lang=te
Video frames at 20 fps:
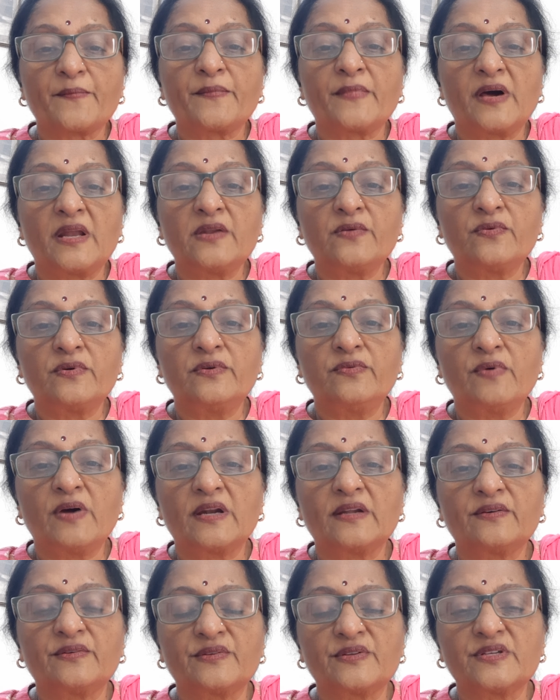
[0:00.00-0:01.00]
బాలీవుడ్
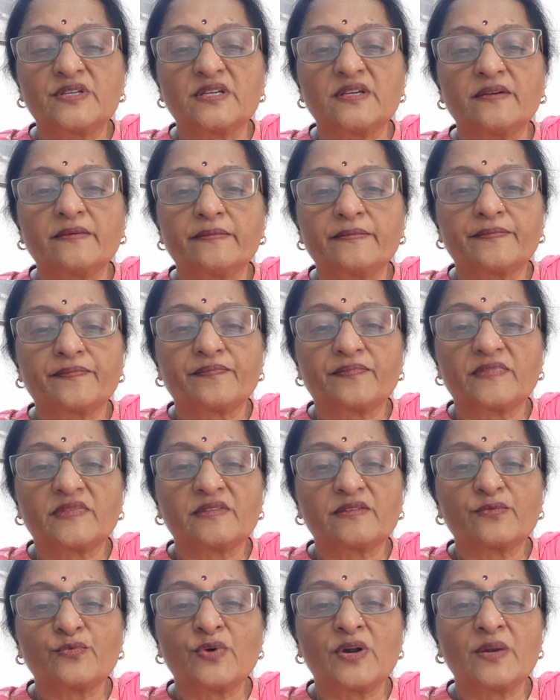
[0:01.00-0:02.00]
వాళ్ళ గురించి
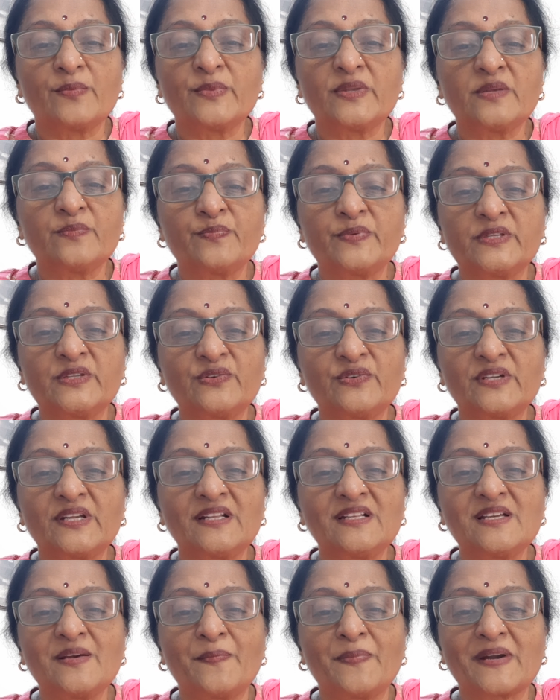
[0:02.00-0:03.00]
వాళ్ళ మీద
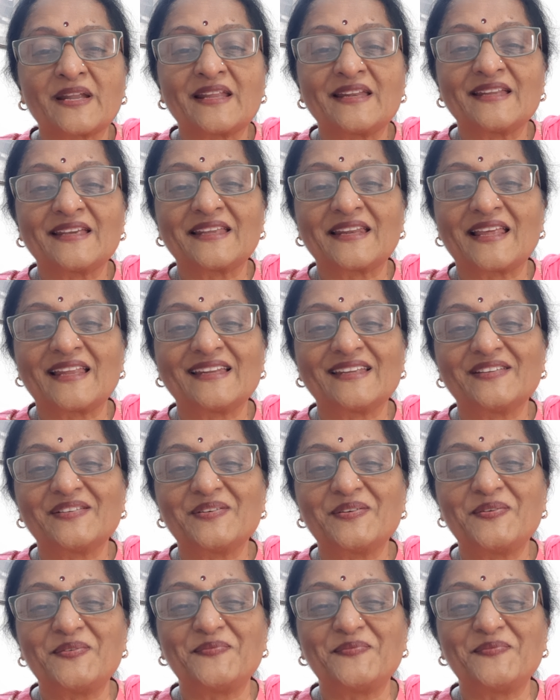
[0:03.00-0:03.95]
పితూరీలు చెప్పడానికి రాలేదు